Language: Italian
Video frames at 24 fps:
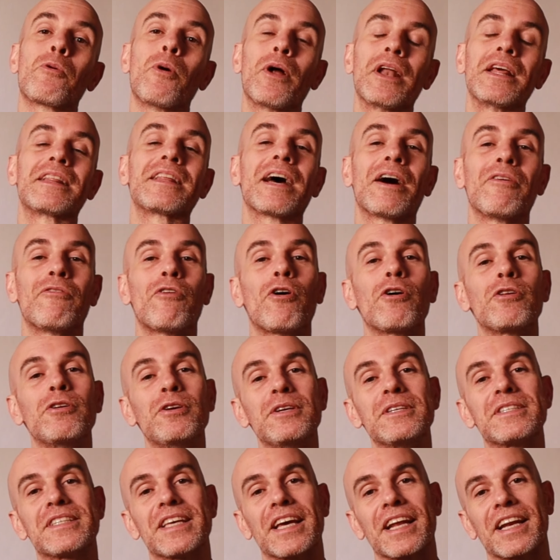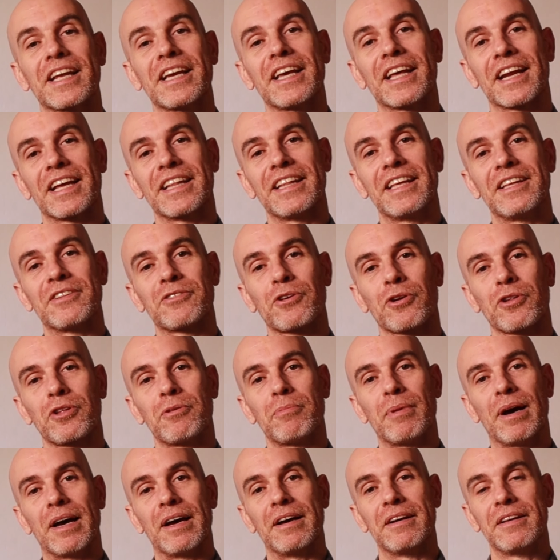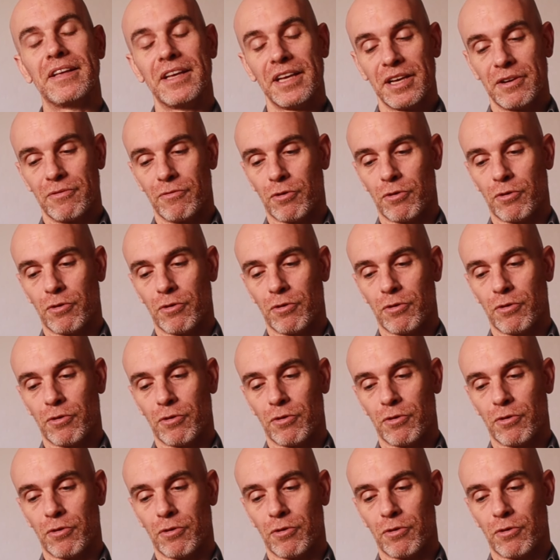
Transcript: qualità voglio inserire dentro di me.